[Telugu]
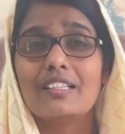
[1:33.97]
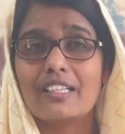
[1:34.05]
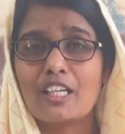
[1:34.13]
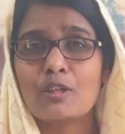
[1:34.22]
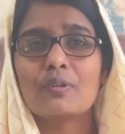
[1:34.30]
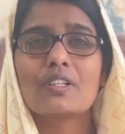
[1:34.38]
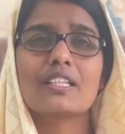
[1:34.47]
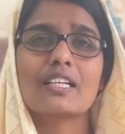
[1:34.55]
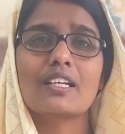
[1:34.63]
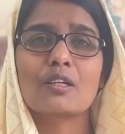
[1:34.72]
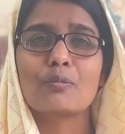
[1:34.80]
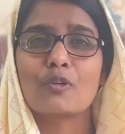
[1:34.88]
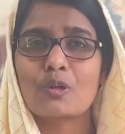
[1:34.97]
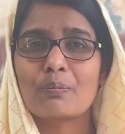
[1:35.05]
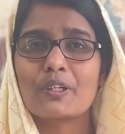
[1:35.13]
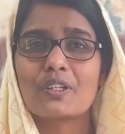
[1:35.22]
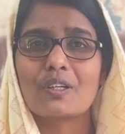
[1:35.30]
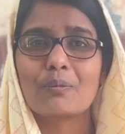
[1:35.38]
దేవుని దగ్గర
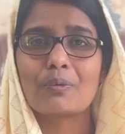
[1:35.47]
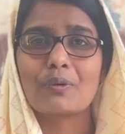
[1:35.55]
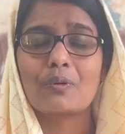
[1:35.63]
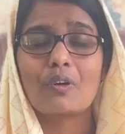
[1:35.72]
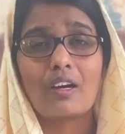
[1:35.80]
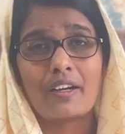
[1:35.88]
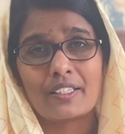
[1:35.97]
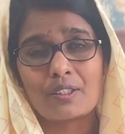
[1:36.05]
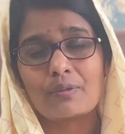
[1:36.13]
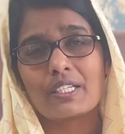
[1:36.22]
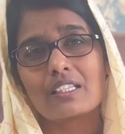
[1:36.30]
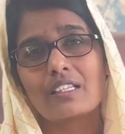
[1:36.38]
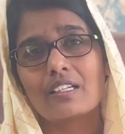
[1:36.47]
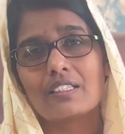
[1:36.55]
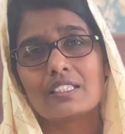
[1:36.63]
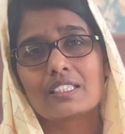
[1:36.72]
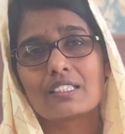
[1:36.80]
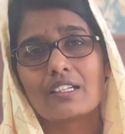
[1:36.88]
మొరపెట్టినప్పుడు ఆయన
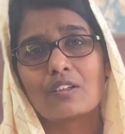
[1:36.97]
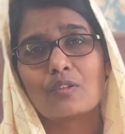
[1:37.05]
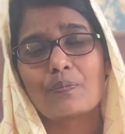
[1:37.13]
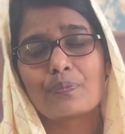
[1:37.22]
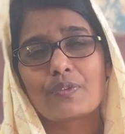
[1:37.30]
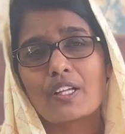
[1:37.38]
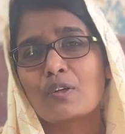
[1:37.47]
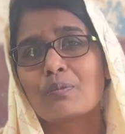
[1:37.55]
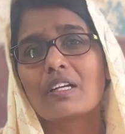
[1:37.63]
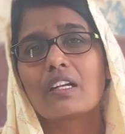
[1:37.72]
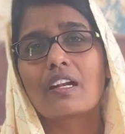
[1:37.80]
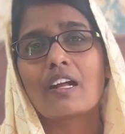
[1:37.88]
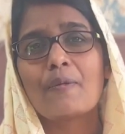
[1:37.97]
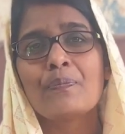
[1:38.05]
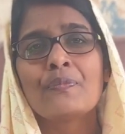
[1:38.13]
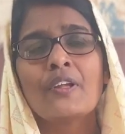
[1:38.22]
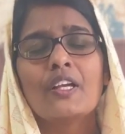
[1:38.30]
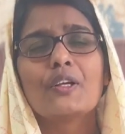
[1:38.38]
విడుదలనిస్తాడు దేవుని బిడ్లారా
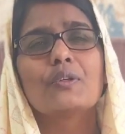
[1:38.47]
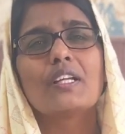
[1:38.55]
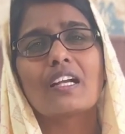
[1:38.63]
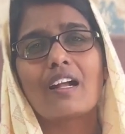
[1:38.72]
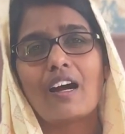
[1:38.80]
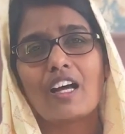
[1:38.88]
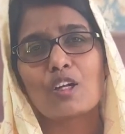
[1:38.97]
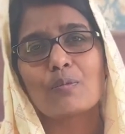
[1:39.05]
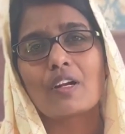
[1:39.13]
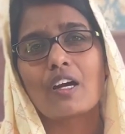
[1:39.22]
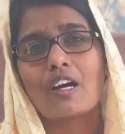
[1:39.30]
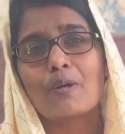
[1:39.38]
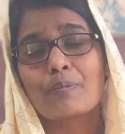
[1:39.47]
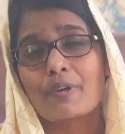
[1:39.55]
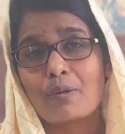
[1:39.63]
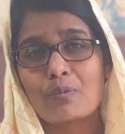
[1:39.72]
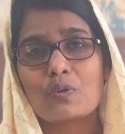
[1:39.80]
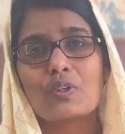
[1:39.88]
ఇదే కాలమున
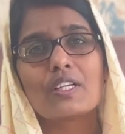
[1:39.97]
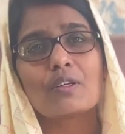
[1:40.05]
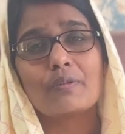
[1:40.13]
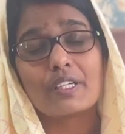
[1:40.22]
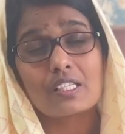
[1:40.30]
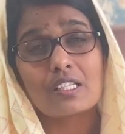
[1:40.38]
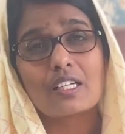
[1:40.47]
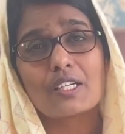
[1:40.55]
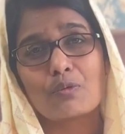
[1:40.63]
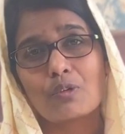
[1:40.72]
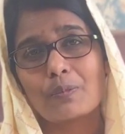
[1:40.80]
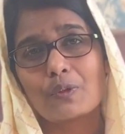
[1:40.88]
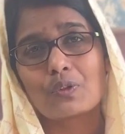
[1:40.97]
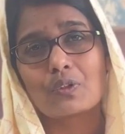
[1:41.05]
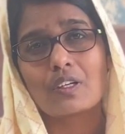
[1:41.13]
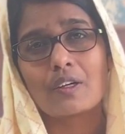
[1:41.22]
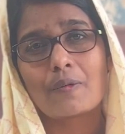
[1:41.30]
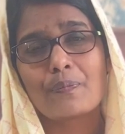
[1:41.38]
ప్రభువు నీకు
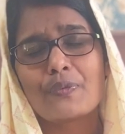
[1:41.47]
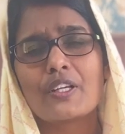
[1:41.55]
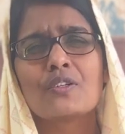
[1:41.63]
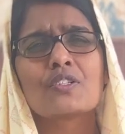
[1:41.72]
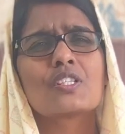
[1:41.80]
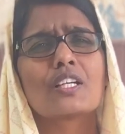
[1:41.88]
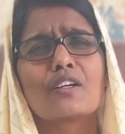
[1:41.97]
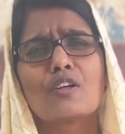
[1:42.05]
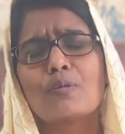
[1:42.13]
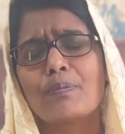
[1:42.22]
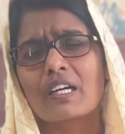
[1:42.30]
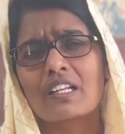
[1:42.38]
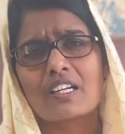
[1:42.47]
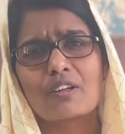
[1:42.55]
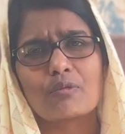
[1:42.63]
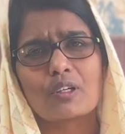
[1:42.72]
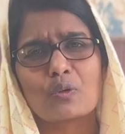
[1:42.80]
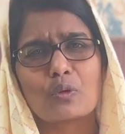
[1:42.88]
విడుదలనివ్వబోతున్నాడు నిన్ను
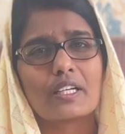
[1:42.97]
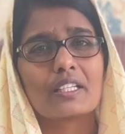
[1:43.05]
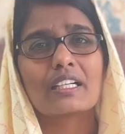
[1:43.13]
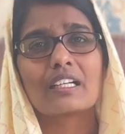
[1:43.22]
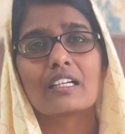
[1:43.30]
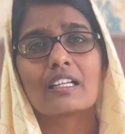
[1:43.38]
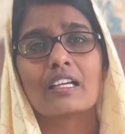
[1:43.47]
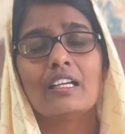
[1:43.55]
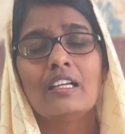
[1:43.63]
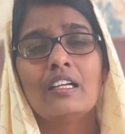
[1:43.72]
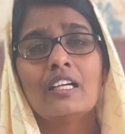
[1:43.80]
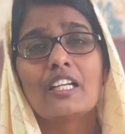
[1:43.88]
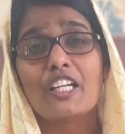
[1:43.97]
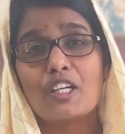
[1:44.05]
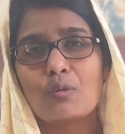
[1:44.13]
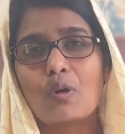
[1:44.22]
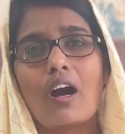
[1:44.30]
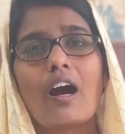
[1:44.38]
సిగ్గుపడనివ్వడు ఎందుకంటే
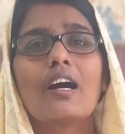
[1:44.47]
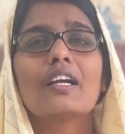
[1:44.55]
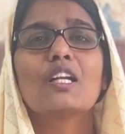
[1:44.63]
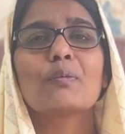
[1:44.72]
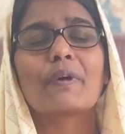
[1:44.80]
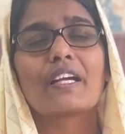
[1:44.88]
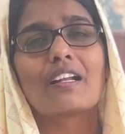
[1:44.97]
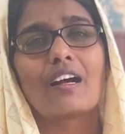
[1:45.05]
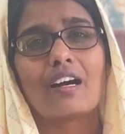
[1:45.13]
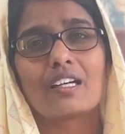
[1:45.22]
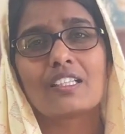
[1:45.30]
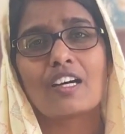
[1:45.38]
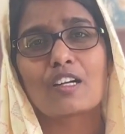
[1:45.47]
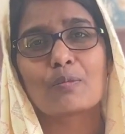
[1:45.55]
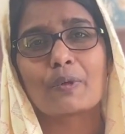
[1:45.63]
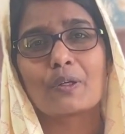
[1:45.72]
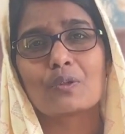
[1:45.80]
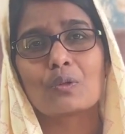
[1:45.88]
నీవు ఆయన పైన
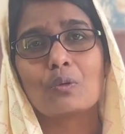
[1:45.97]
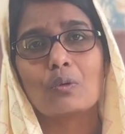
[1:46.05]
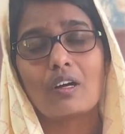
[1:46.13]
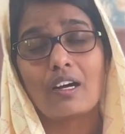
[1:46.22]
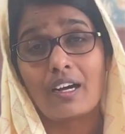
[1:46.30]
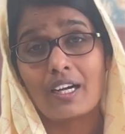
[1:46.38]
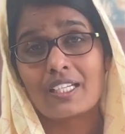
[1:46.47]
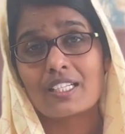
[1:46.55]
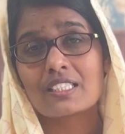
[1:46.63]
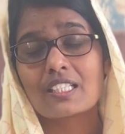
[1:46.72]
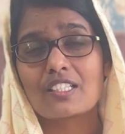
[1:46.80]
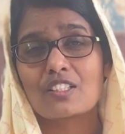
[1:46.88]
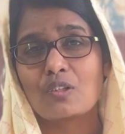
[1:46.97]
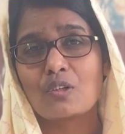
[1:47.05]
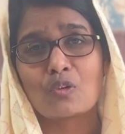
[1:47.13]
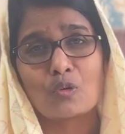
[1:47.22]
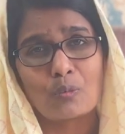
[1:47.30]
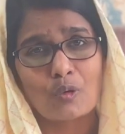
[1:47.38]
ఆధారపడుతూ ఆయన
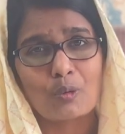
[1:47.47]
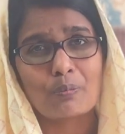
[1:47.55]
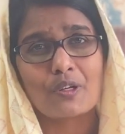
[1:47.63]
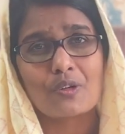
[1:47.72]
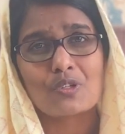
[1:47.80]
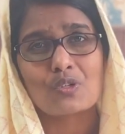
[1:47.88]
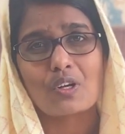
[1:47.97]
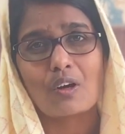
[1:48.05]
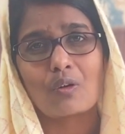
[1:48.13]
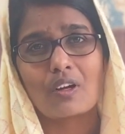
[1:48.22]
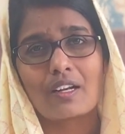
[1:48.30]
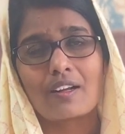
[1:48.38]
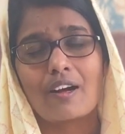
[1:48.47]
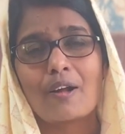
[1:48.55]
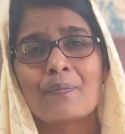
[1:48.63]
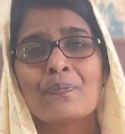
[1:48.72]
సన్నిధిలో నువ్వు మొరపెట్టుచున్నావు గనక